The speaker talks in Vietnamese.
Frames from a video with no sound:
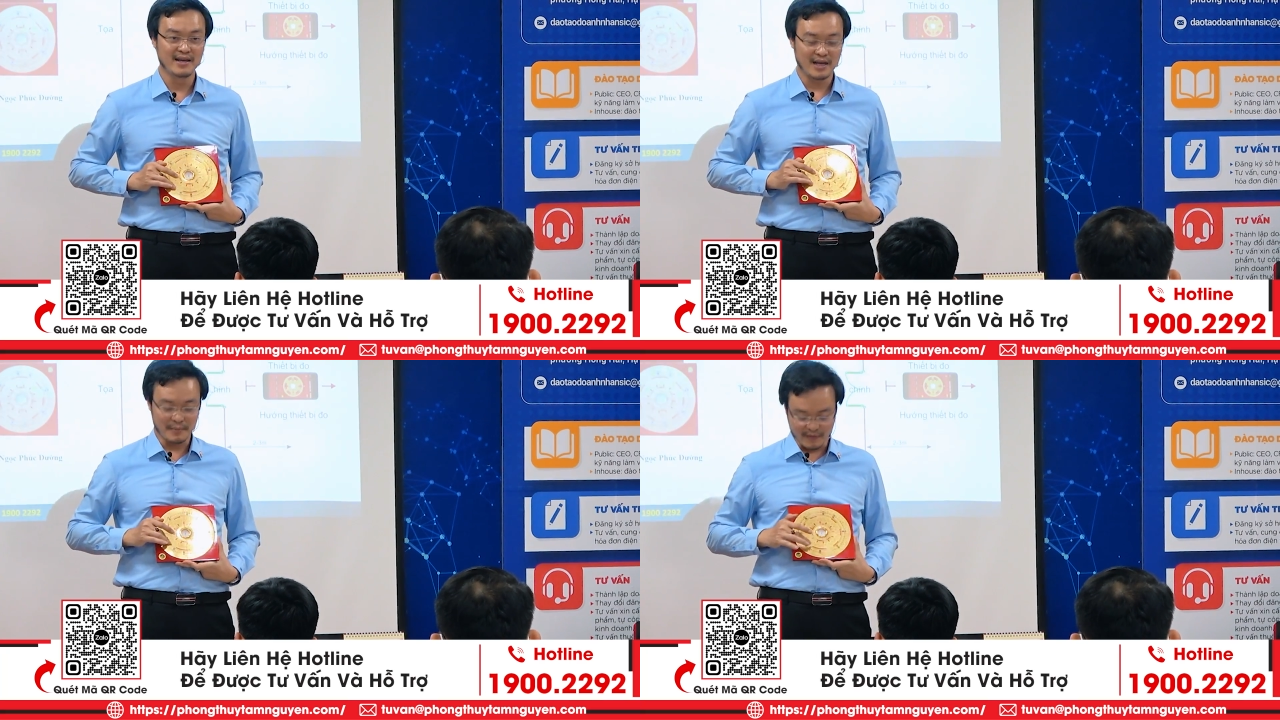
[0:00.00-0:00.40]

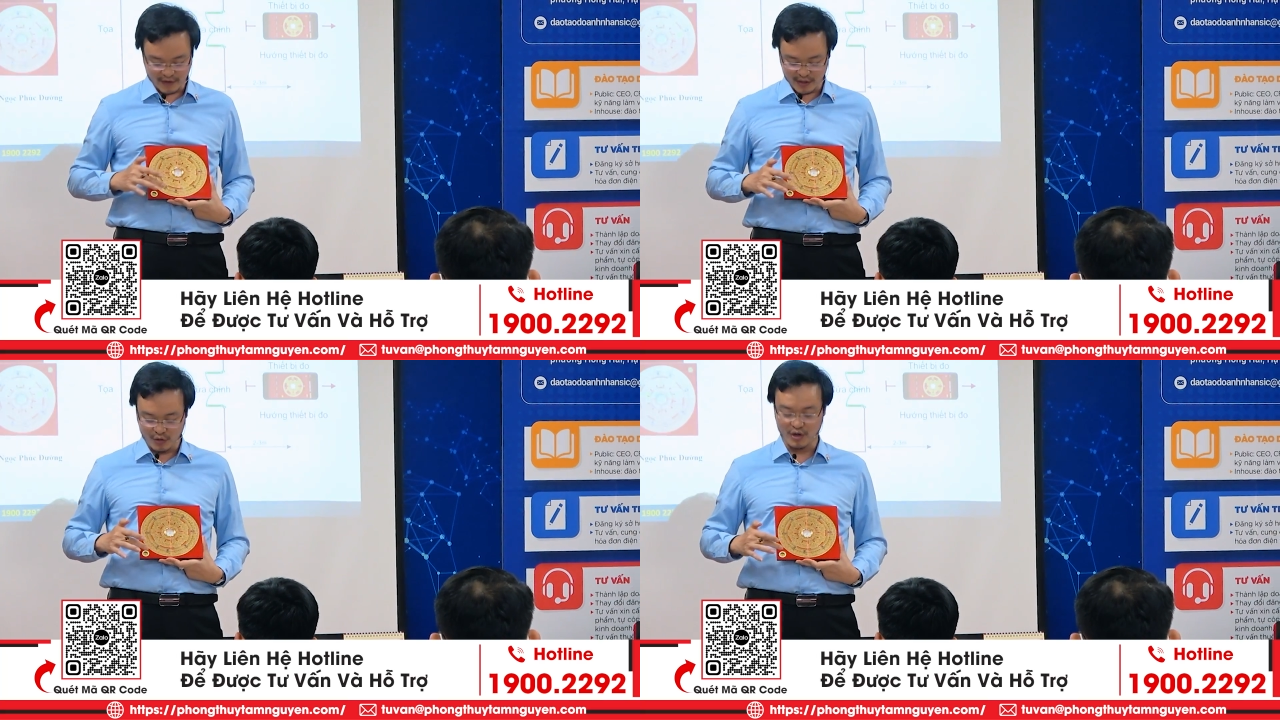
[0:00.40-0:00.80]
Cái bên
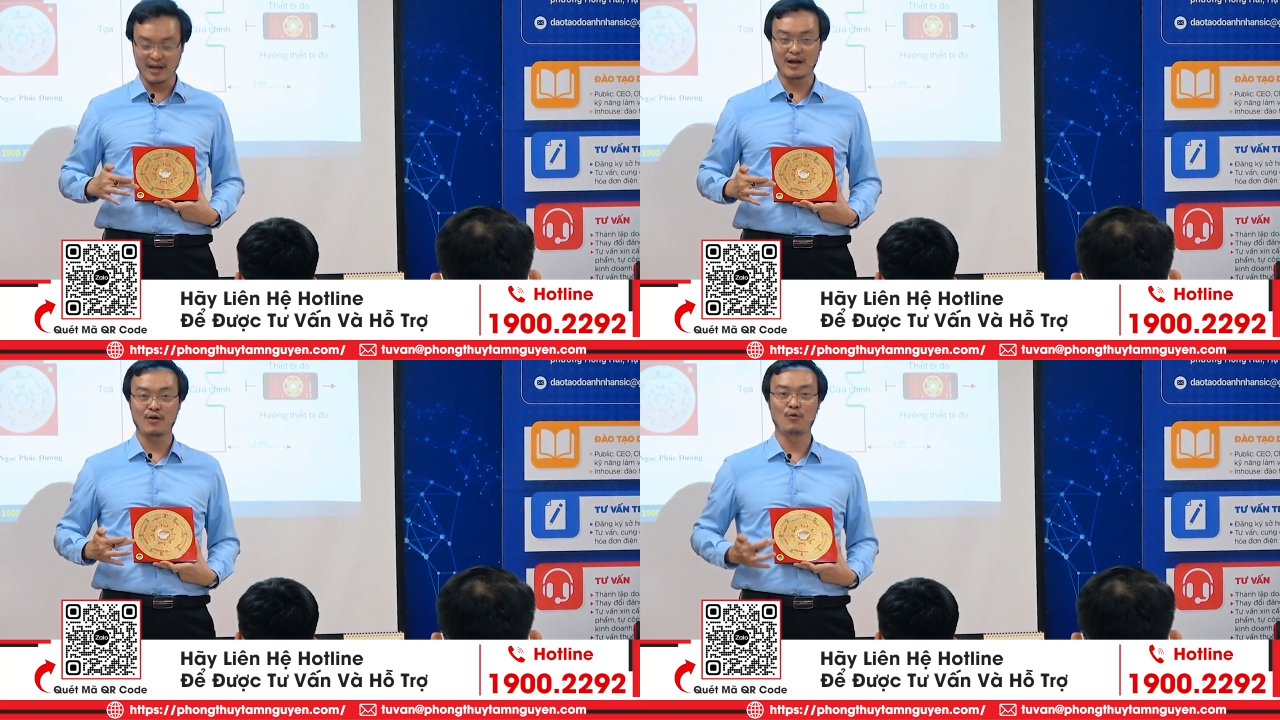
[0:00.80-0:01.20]
phần gọi
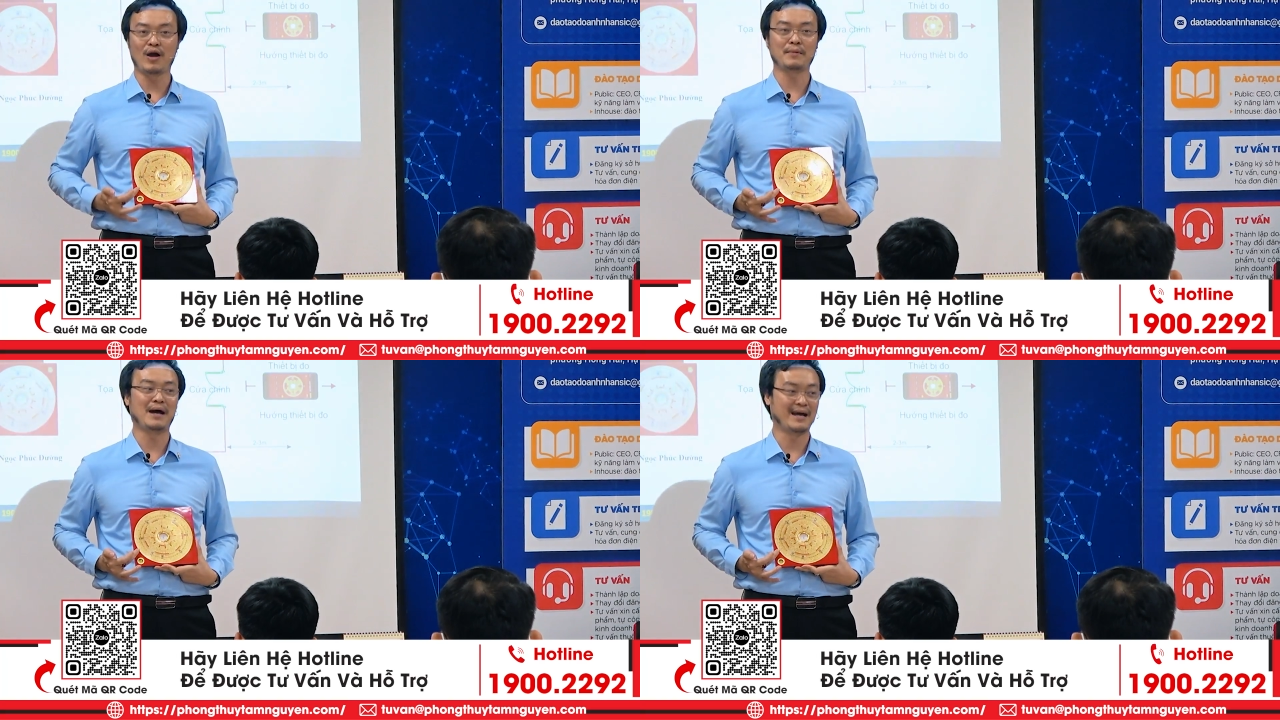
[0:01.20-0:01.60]
là
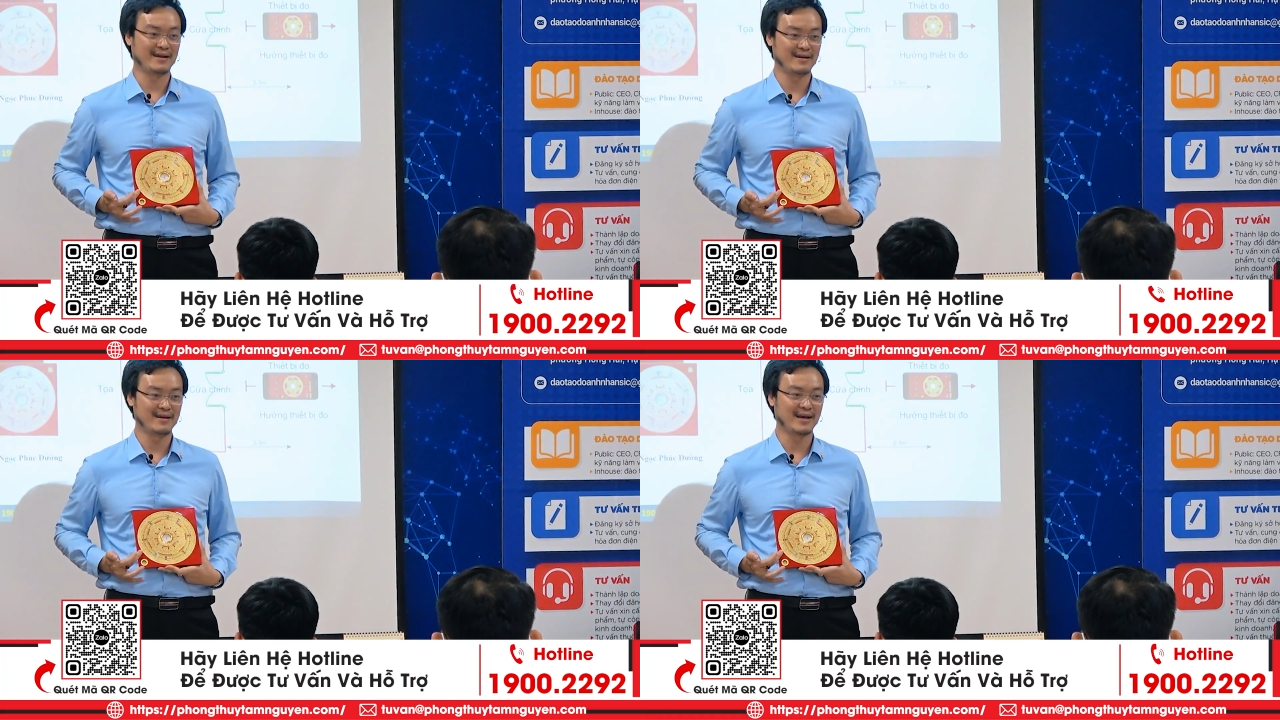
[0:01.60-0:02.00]
ngoại
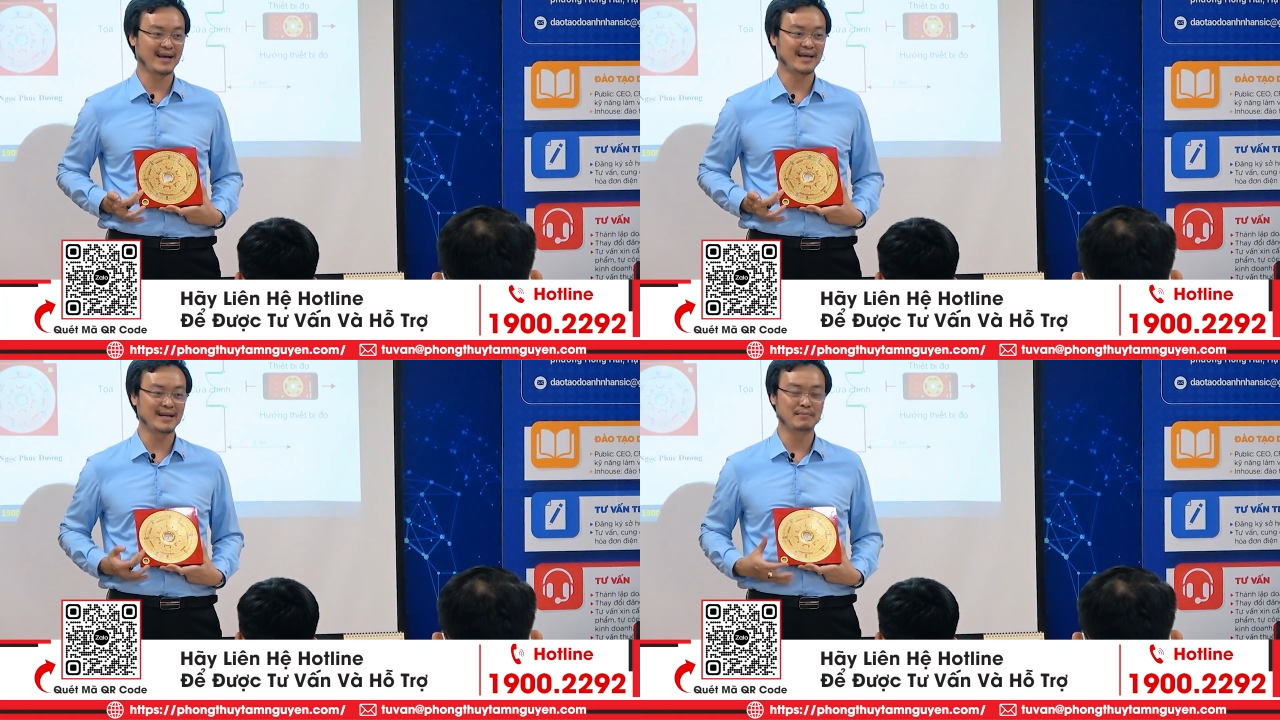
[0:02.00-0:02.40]
bàn là
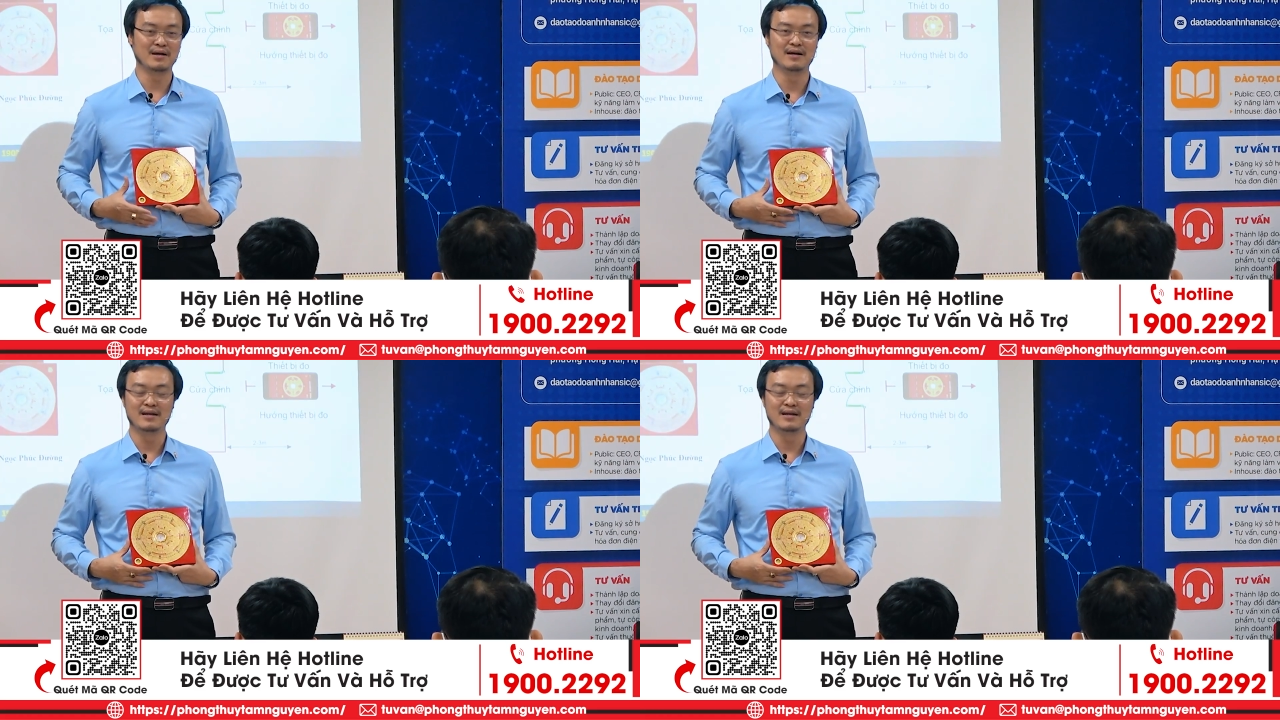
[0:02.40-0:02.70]
cái nằm ở